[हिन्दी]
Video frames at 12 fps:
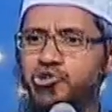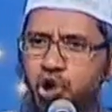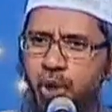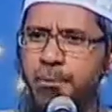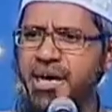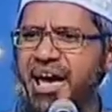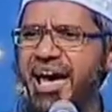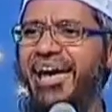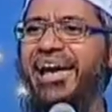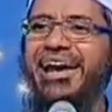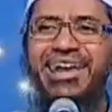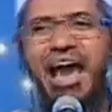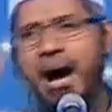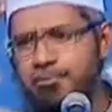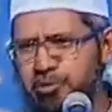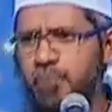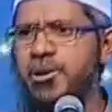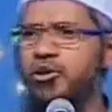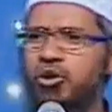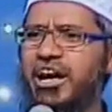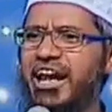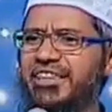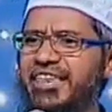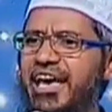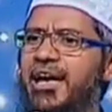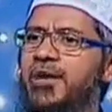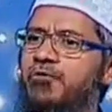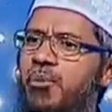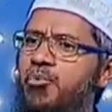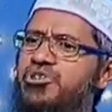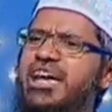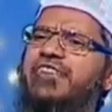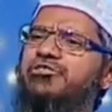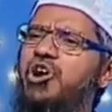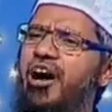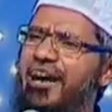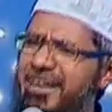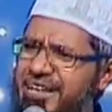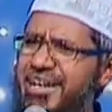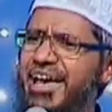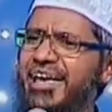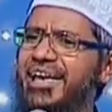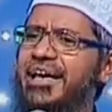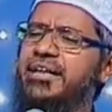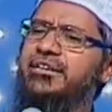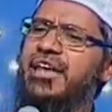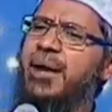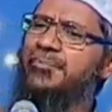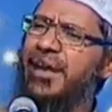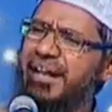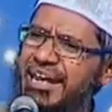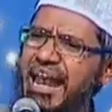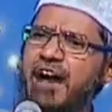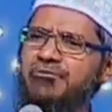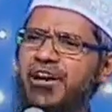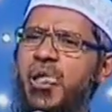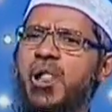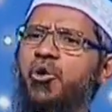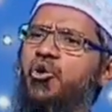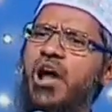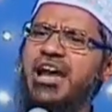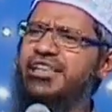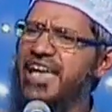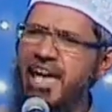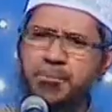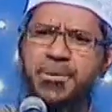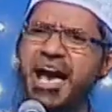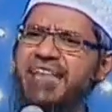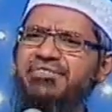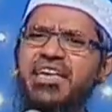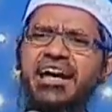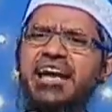जो भी है नाम तो बिल्कुल गलत है वो मुजाहिद तो है ही नहीं इस्लाम के खिलाफ है कुरान की एक भी आयत नहीं